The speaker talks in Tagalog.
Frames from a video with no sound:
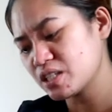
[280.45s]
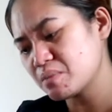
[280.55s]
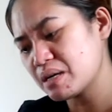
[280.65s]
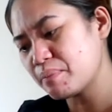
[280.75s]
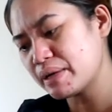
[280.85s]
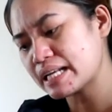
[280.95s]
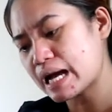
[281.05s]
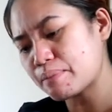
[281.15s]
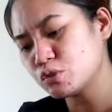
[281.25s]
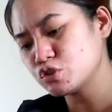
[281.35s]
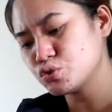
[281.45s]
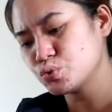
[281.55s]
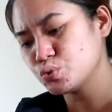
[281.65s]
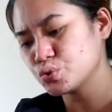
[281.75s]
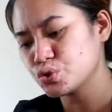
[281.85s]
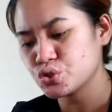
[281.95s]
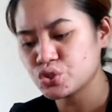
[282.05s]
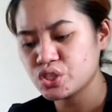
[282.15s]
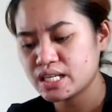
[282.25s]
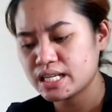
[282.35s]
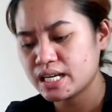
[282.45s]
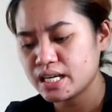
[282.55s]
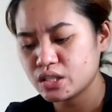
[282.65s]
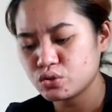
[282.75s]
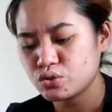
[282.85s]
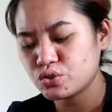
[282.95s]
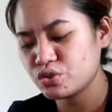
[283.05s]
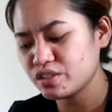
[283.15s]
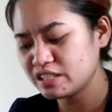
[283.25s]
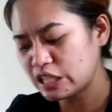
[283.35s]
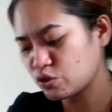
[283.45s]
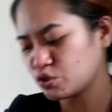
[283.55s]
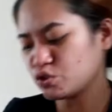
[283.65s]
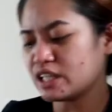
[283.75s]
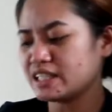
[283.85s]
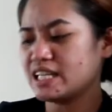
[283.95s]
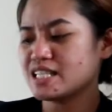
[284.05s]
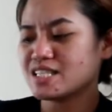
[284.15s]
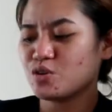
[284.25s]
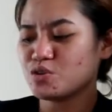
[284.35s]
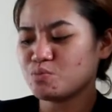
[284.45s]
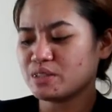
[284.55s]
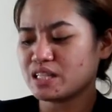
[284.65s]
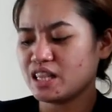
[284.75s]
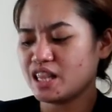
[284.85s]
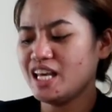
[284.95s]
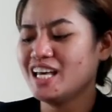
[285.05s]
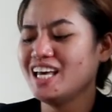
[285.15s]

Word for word: ako ng mga pineapple juice. Ito, hindi ko to dadalhin sa ospital.